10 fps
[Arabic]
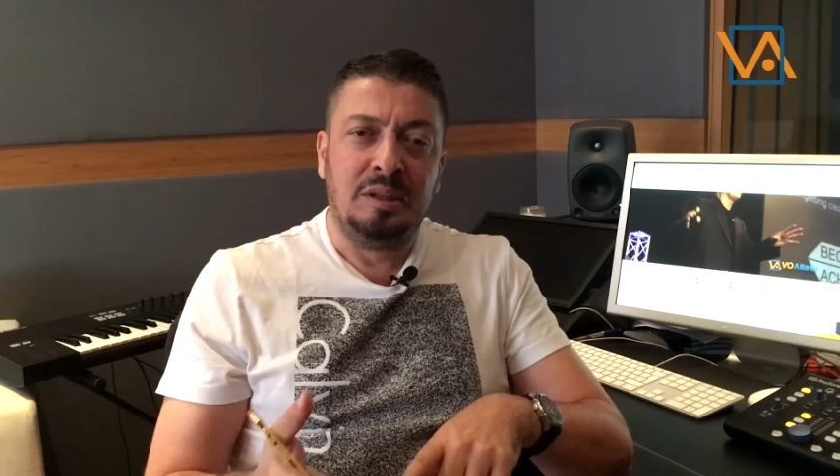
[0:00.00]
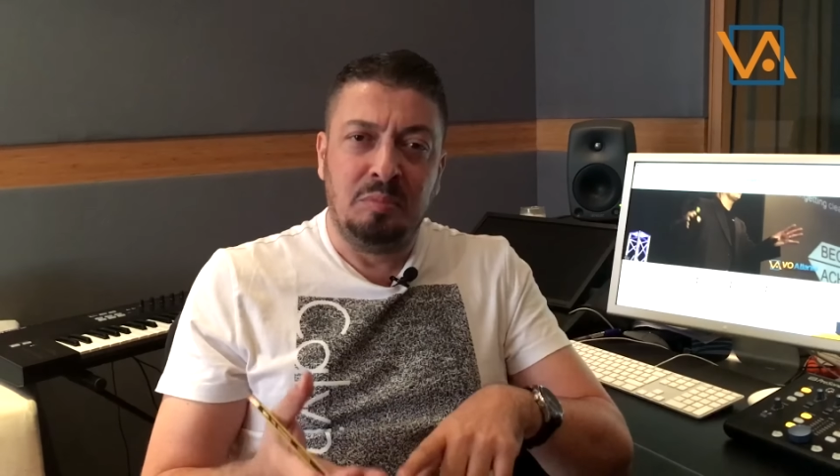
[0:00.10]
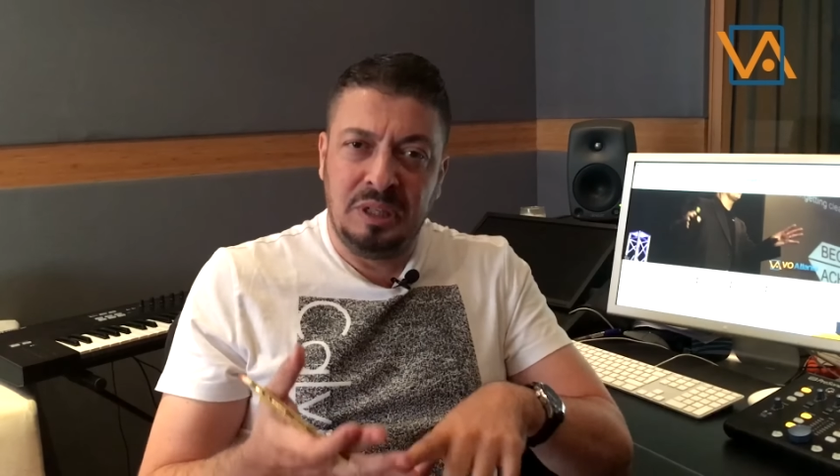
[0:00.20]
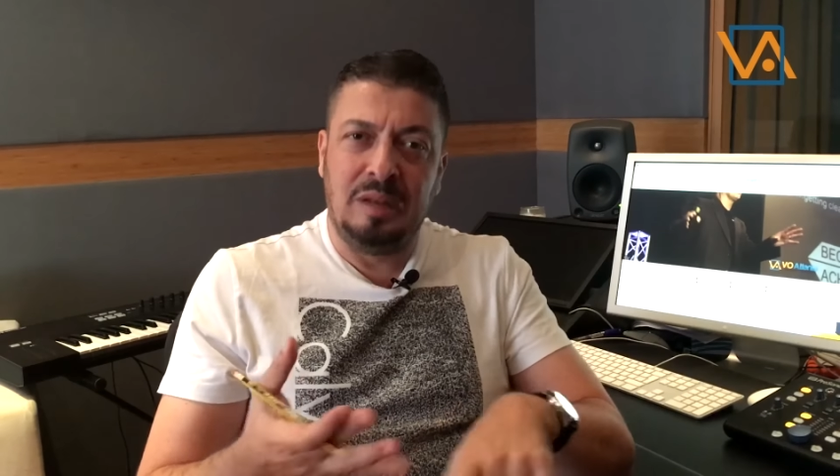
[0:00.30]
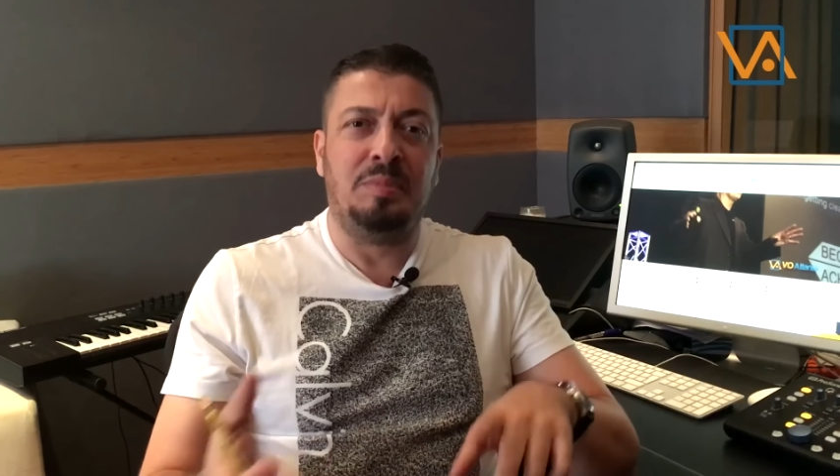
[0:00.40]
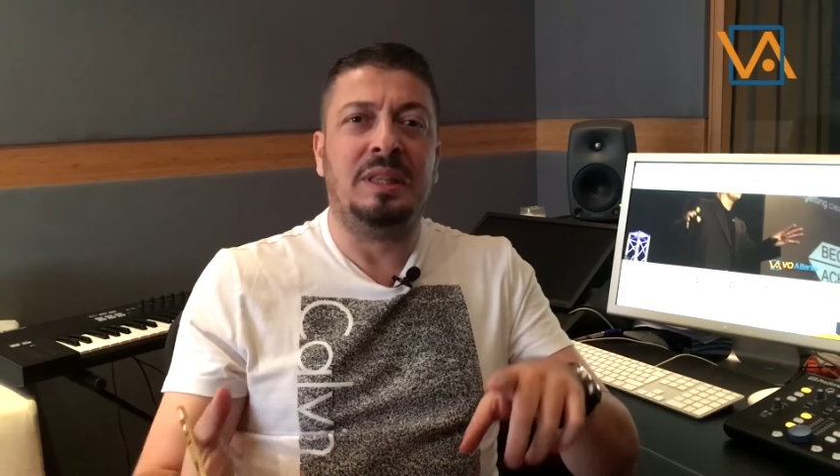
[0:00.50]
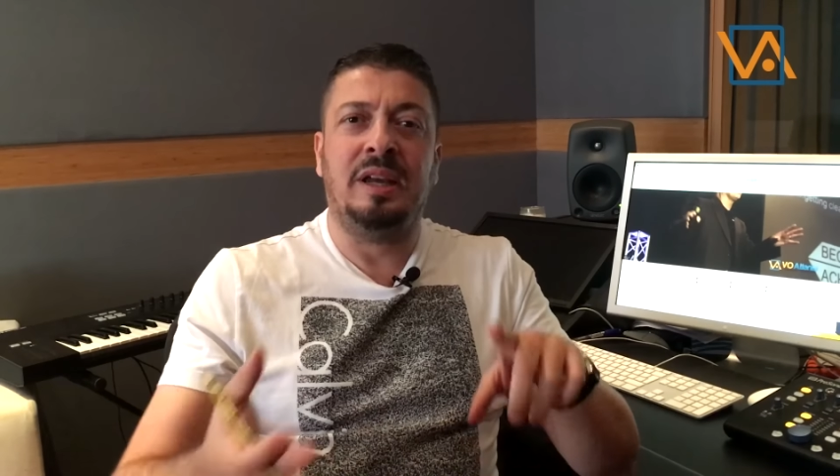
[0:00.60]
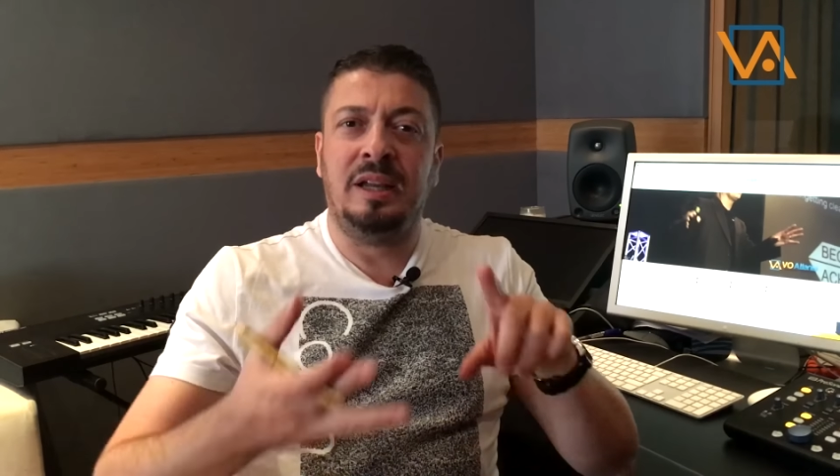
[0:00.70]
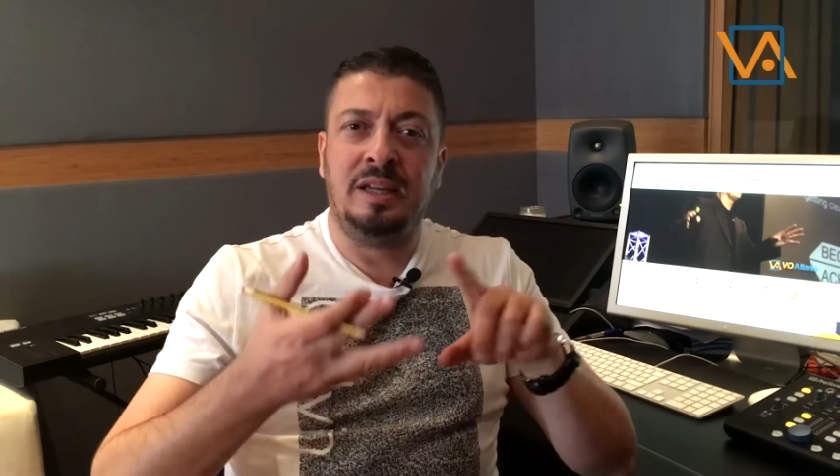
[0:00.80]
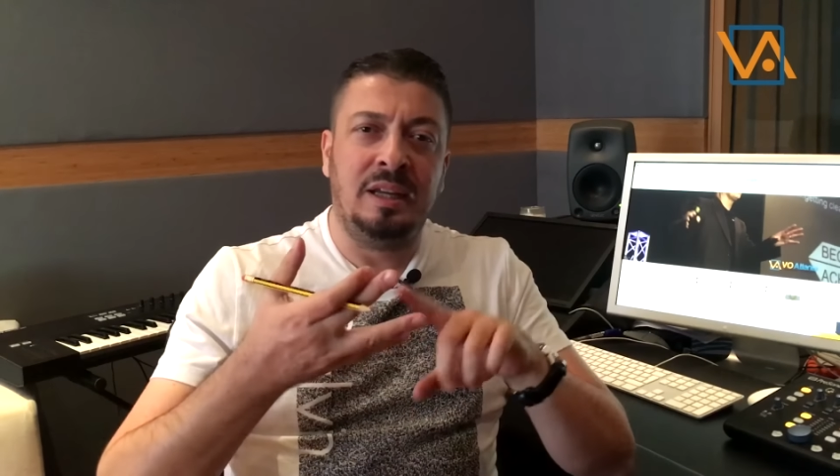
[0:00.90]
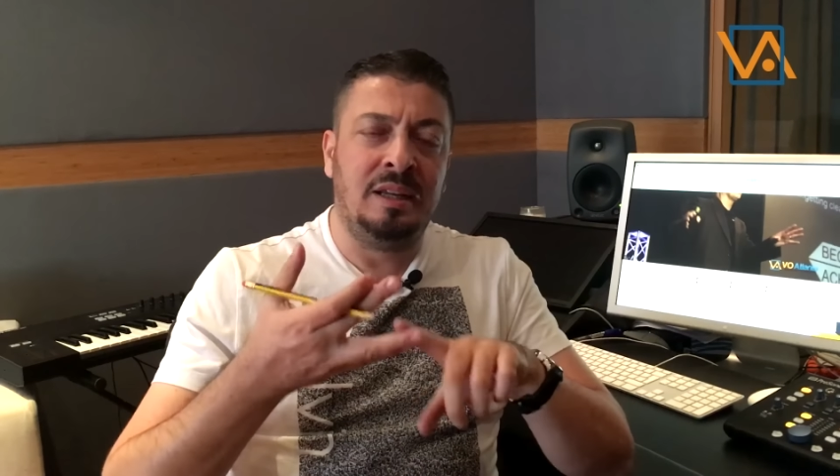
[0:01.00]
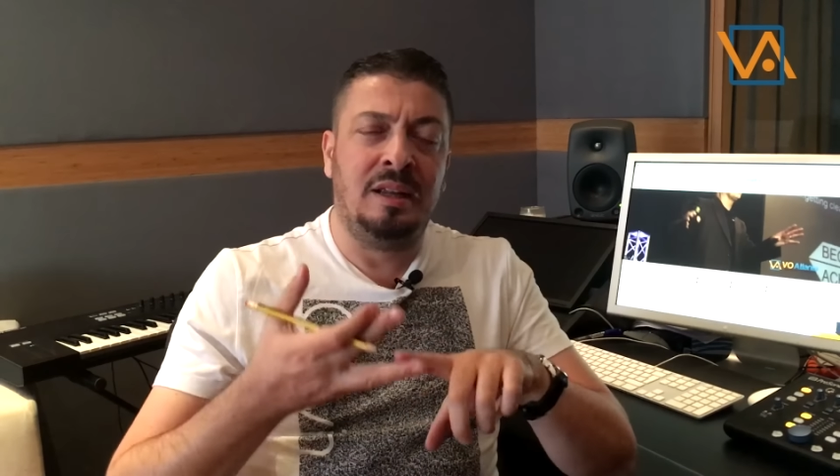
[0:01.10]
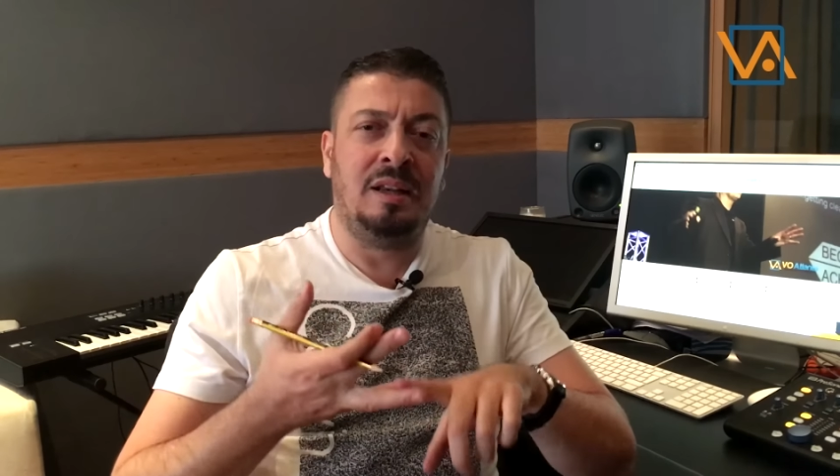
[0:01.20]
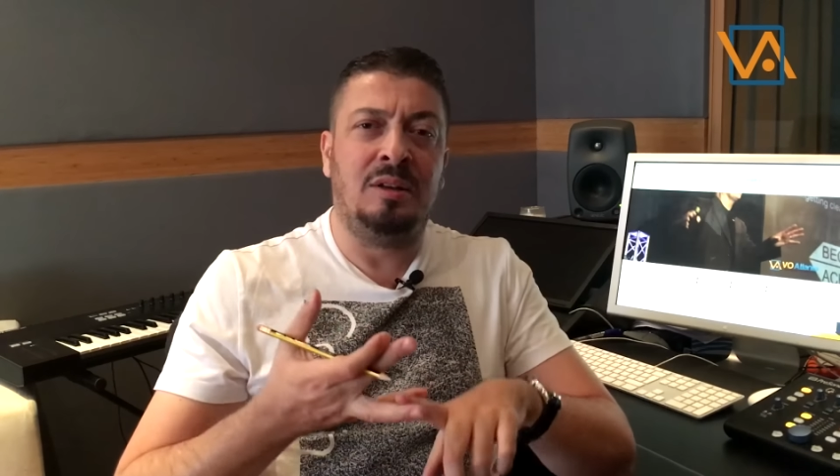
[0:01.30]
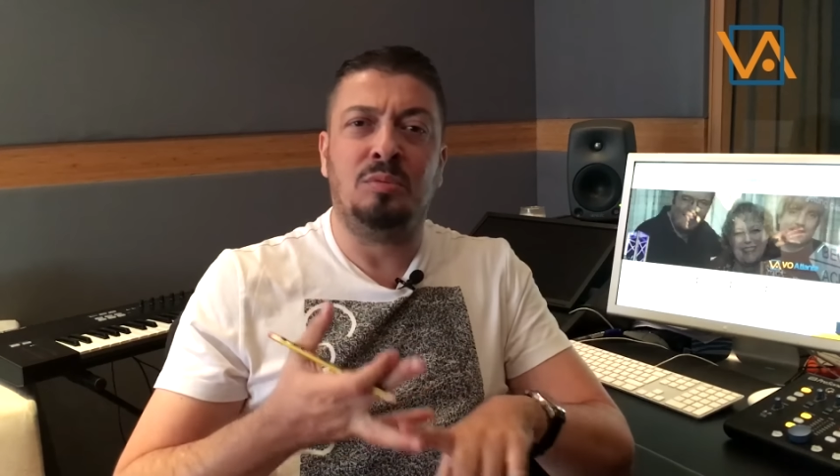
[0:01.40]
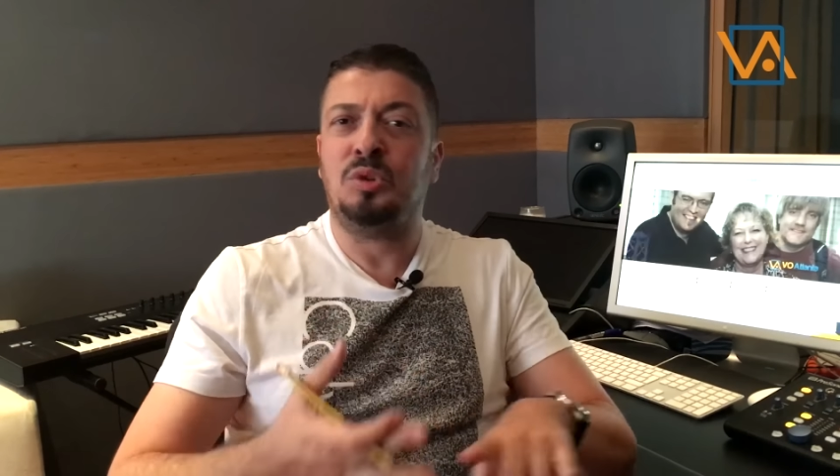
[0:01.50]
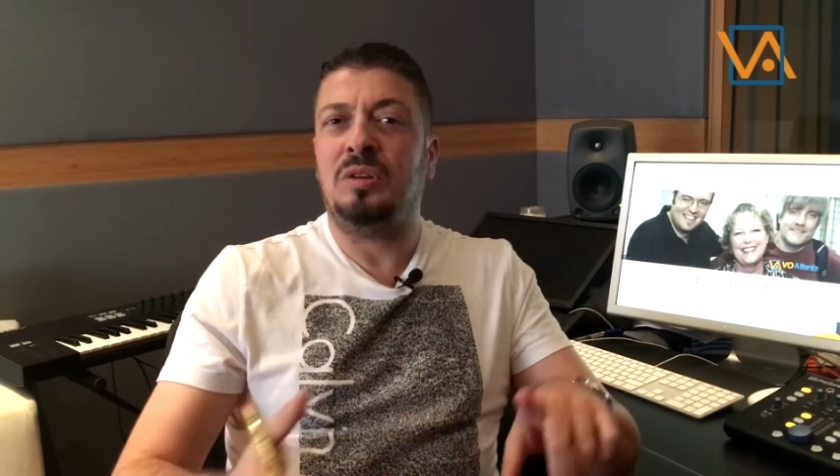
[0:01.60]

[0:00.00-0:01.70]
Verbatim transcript: من البدايه الى الامور